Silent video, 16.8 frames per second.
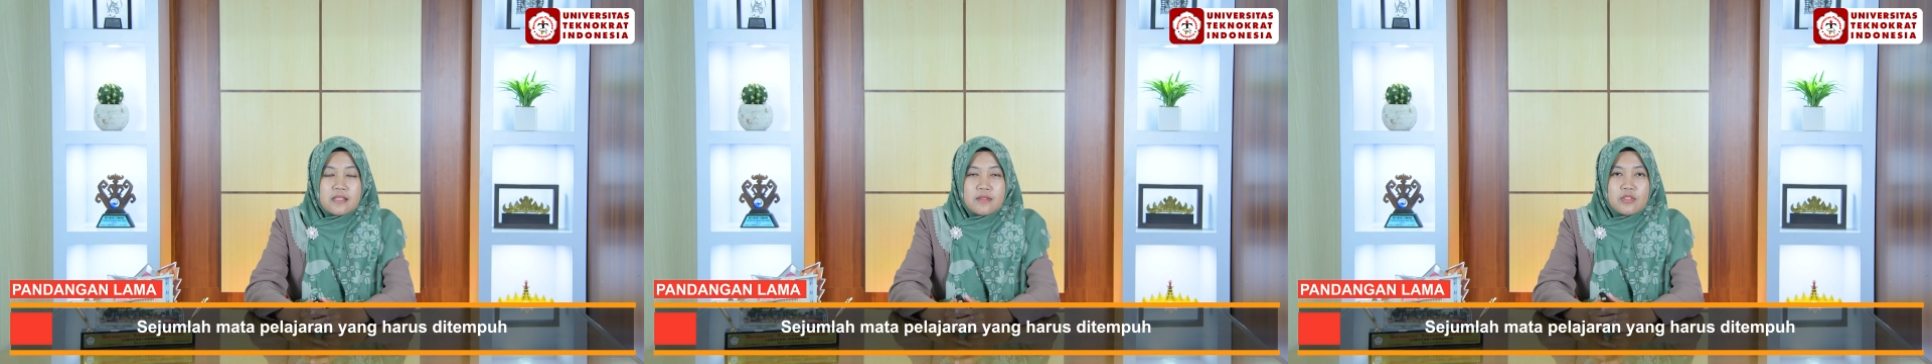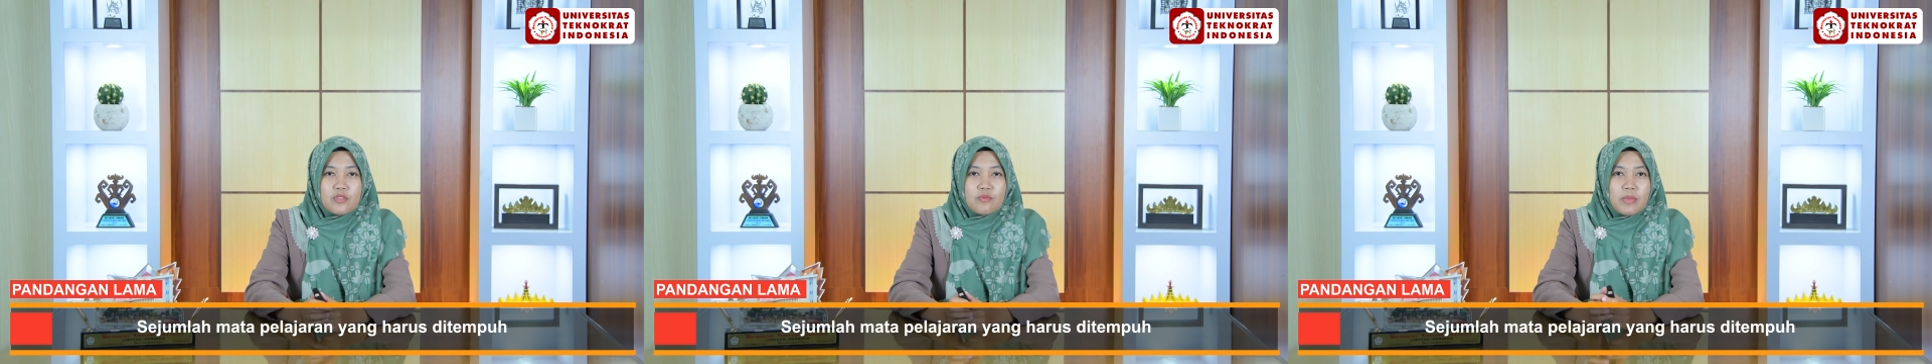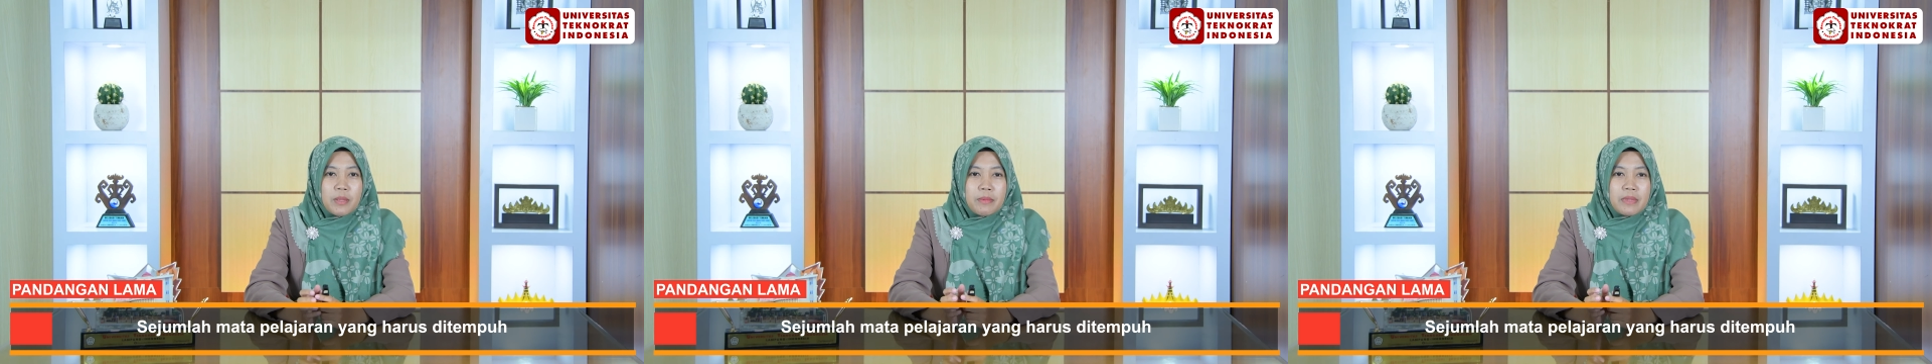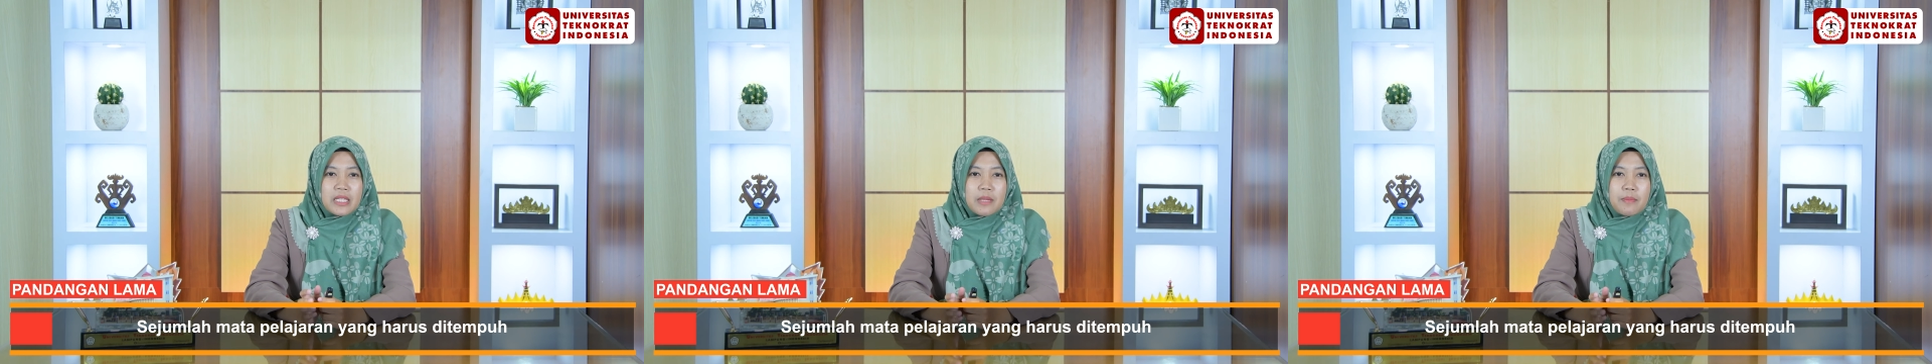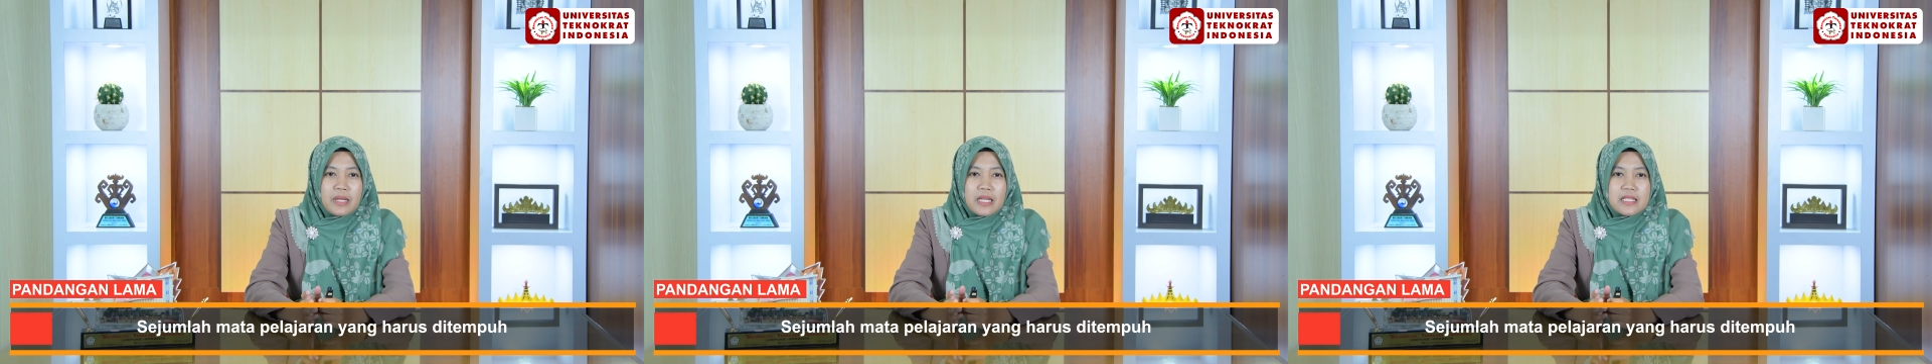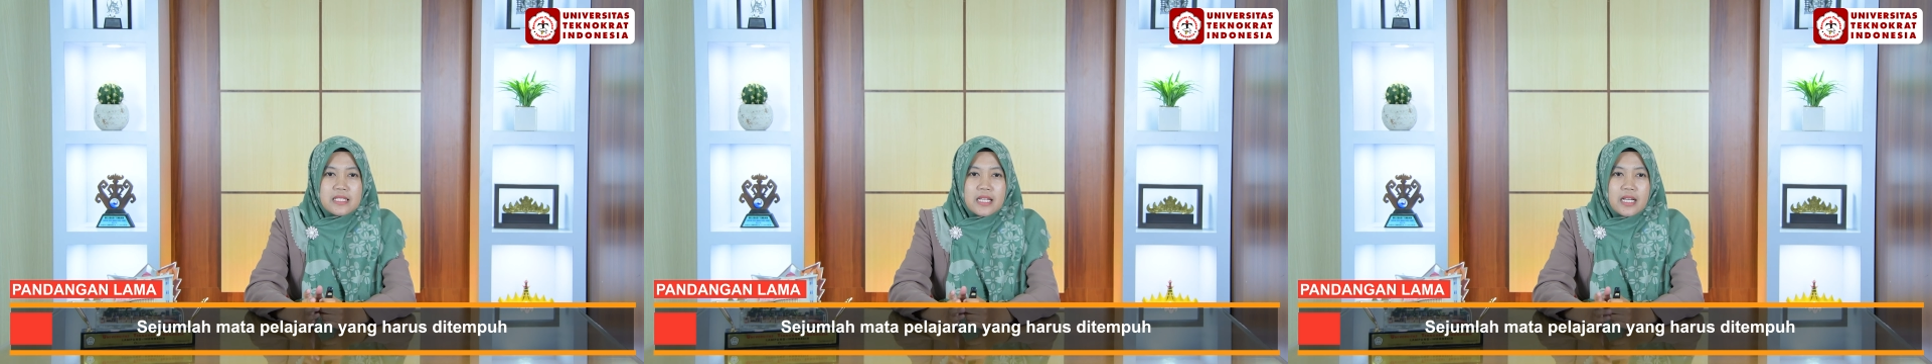sejumlah
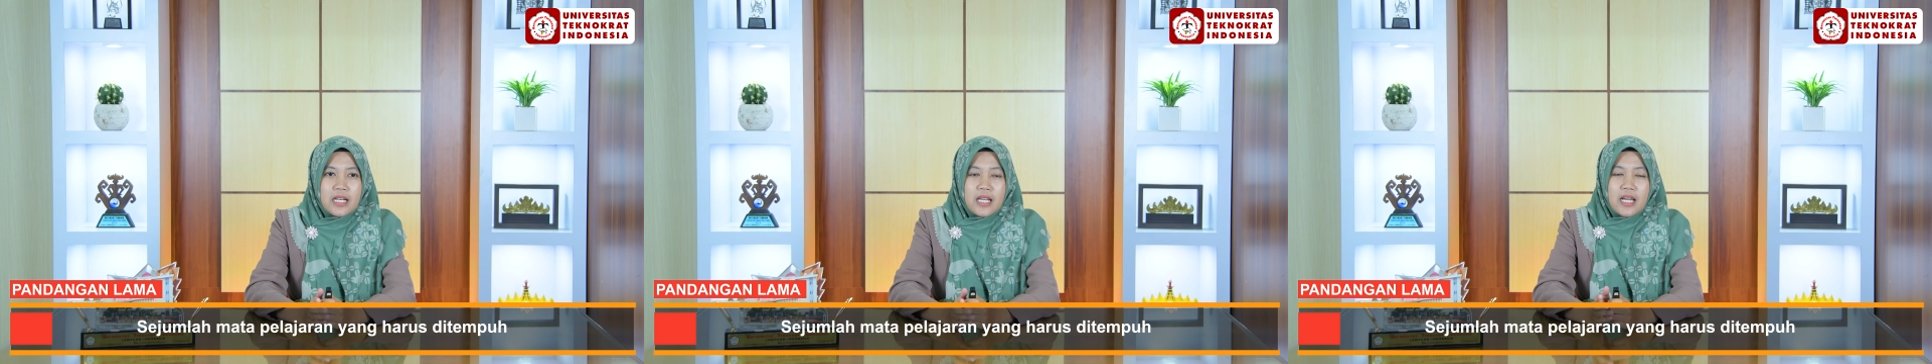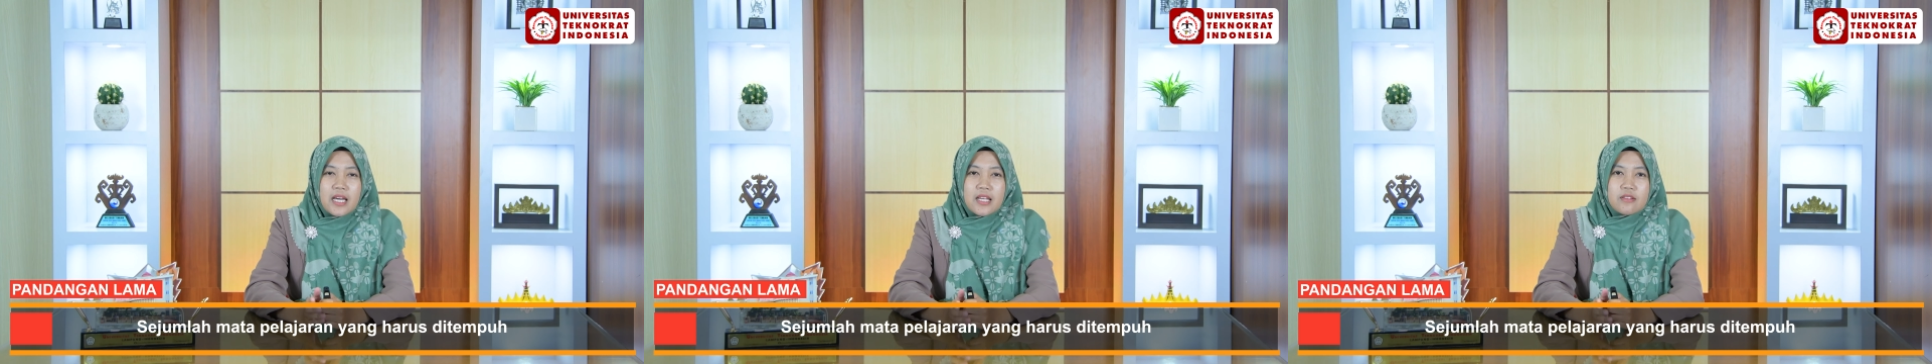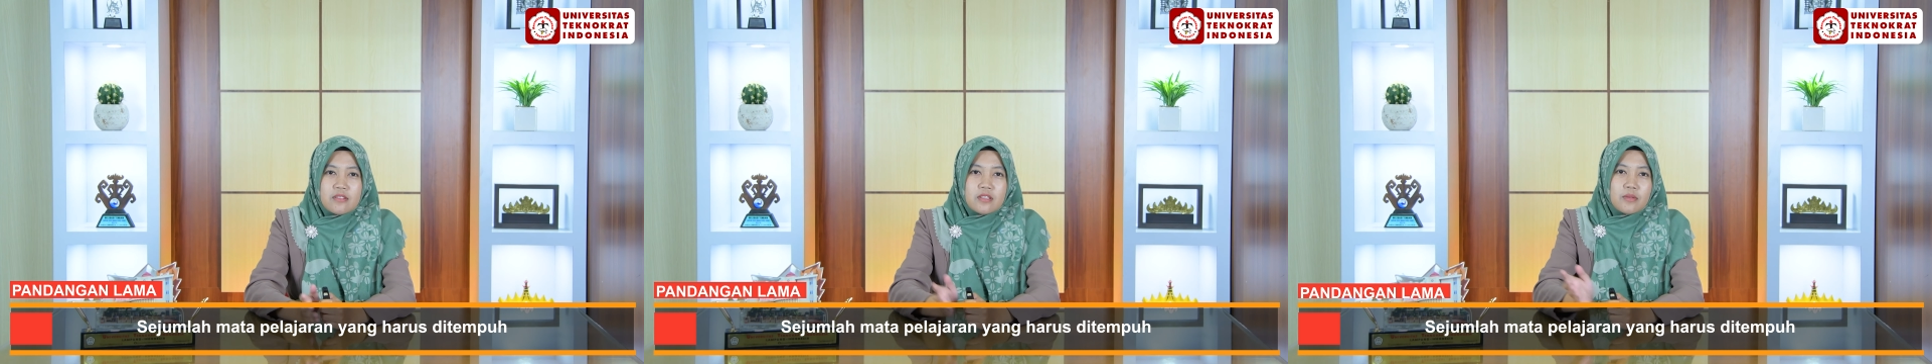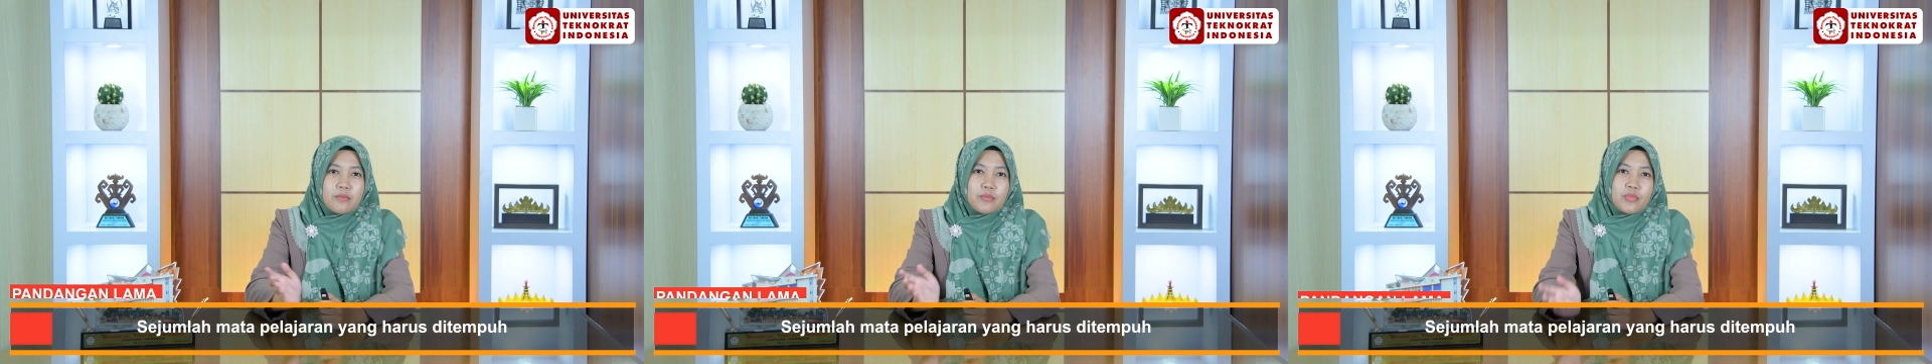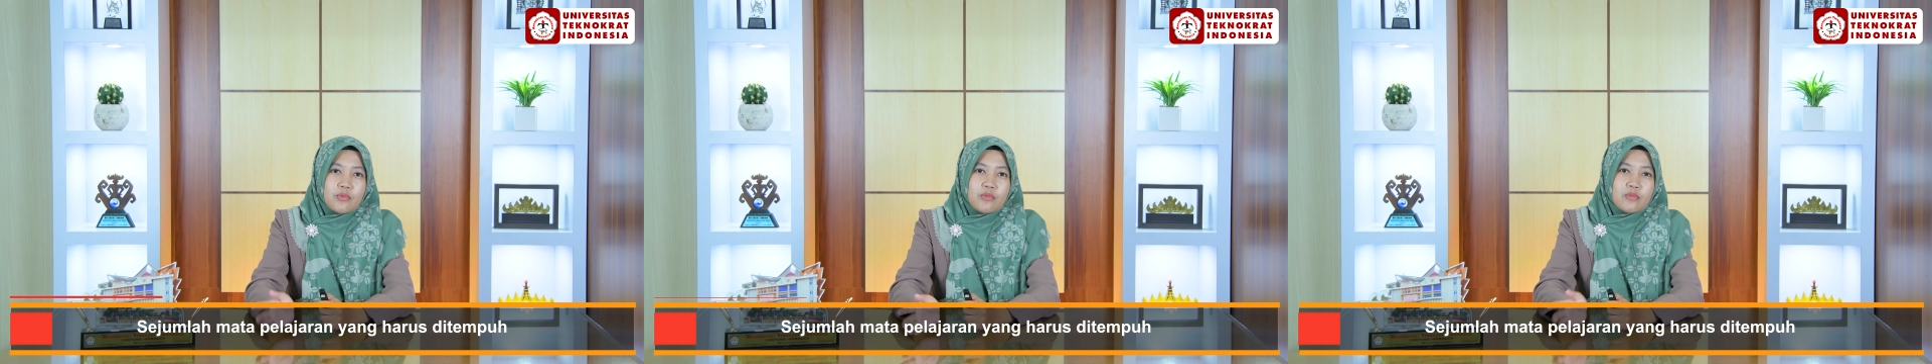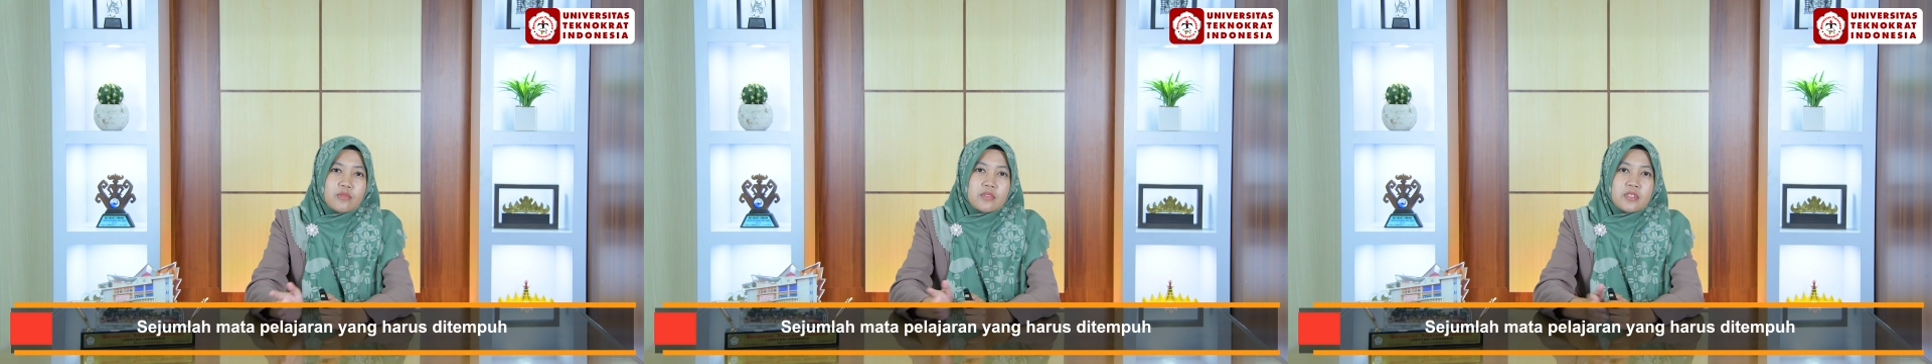mata pelajaran yang harus
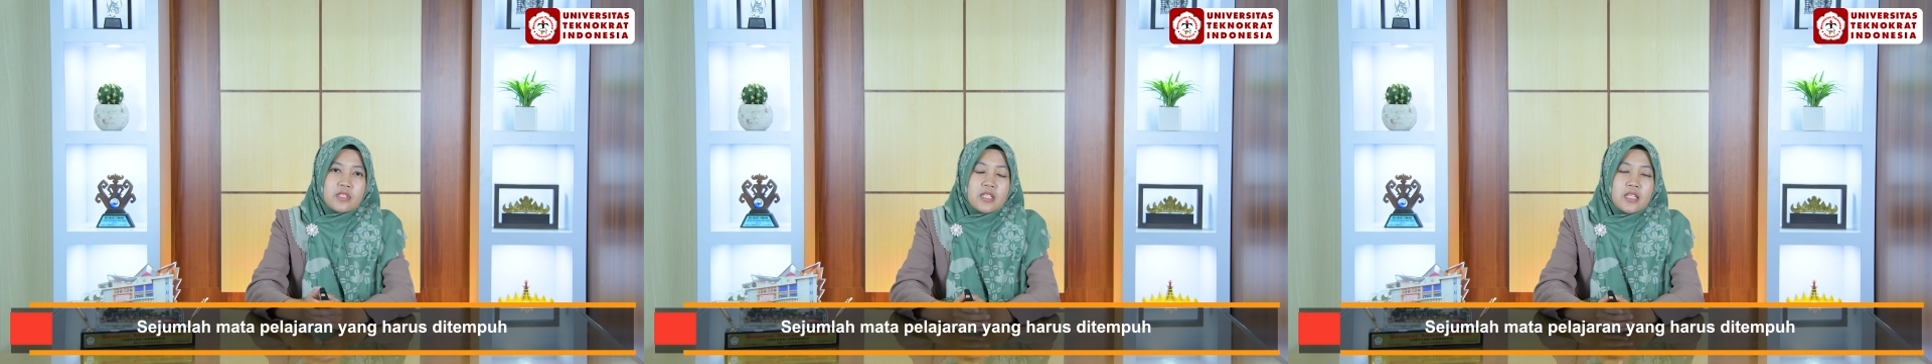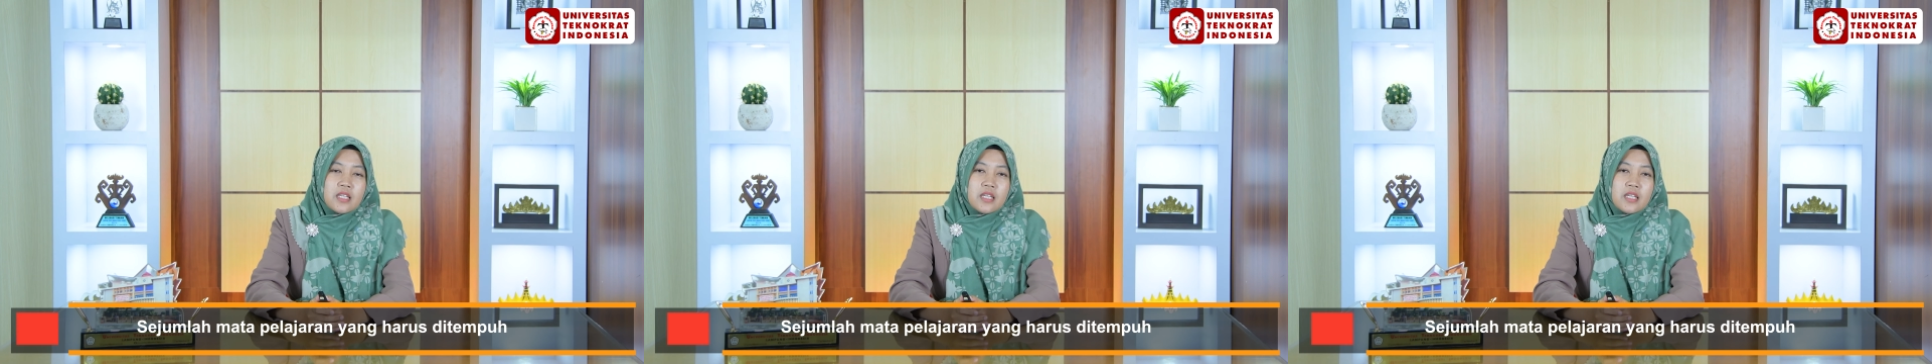ditempuh.